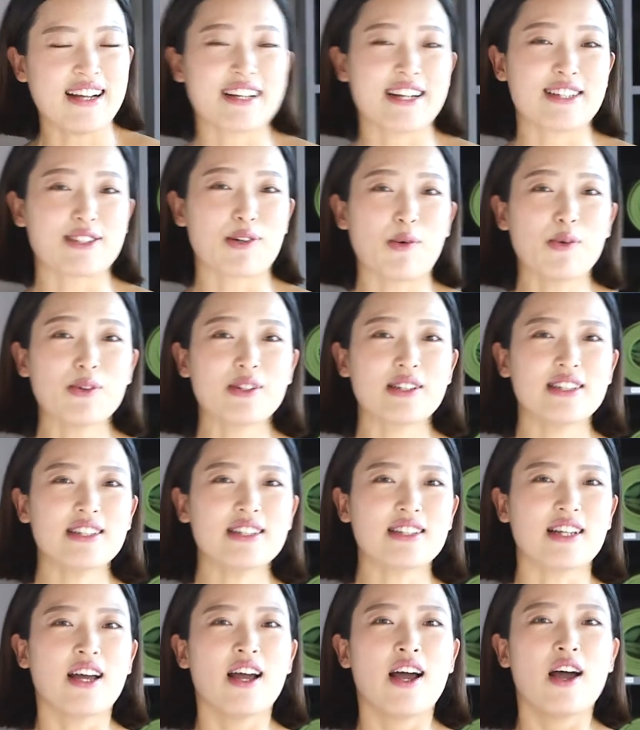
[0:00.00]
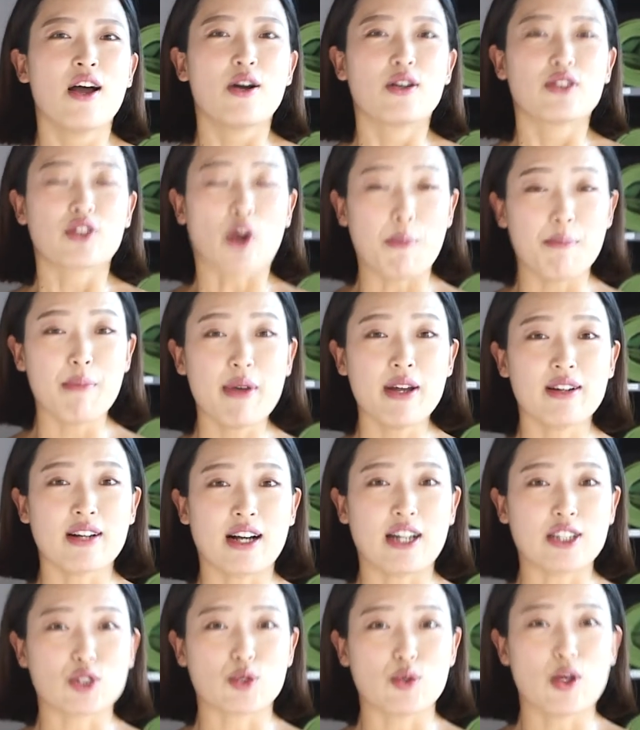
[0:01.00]
그래서 오늘은 덤벨을
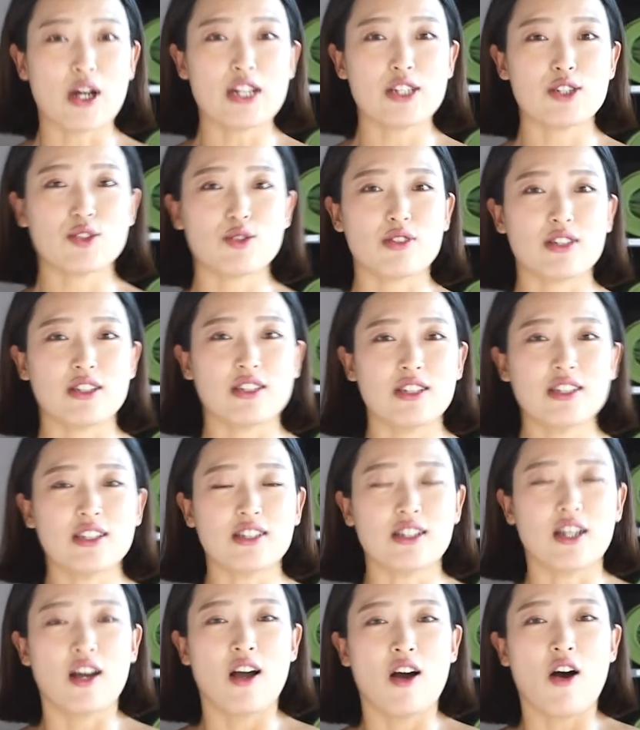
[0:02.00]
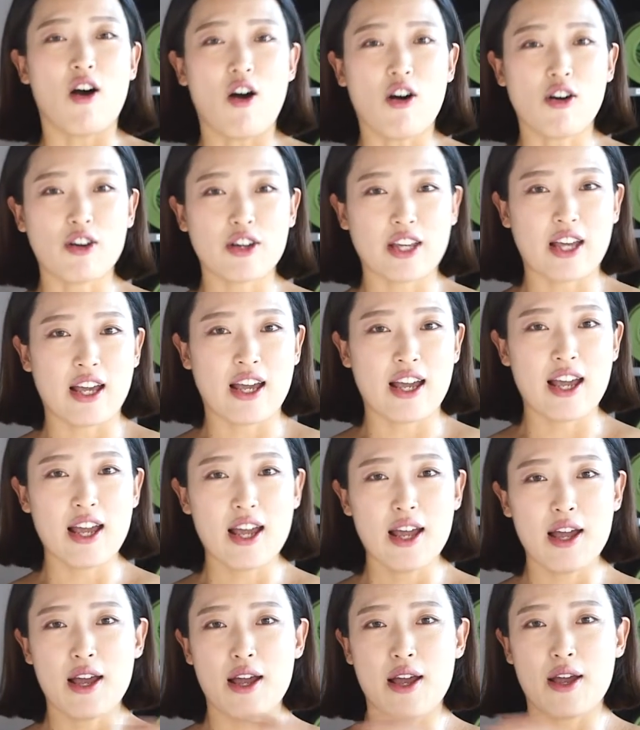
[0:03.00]
가지고 할 수 있는
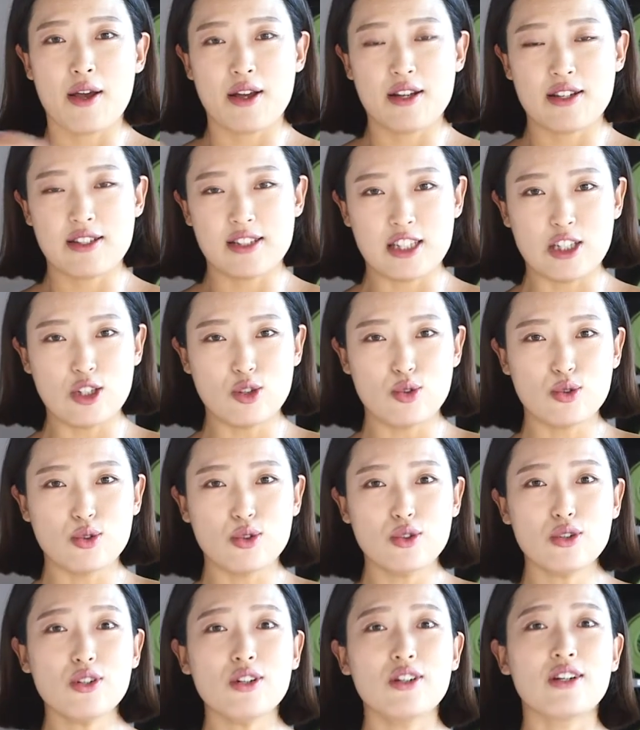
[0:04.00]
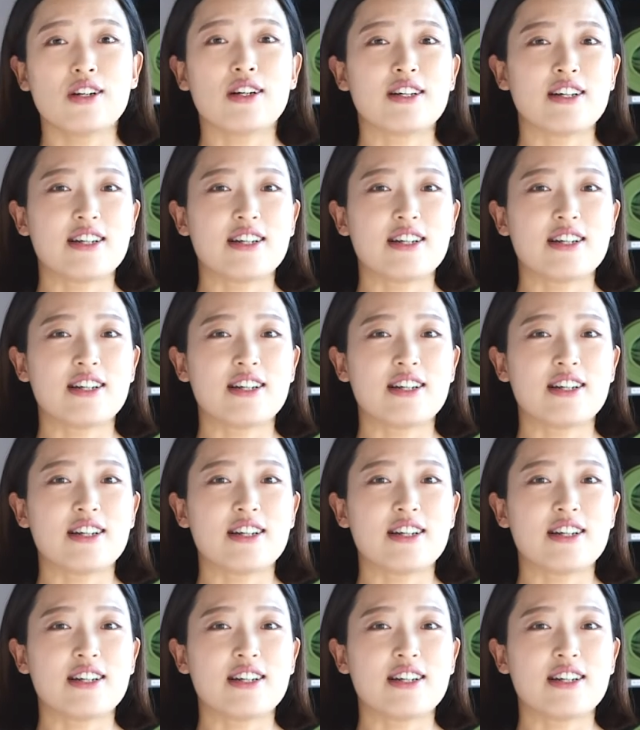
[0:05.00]
어깨 이두,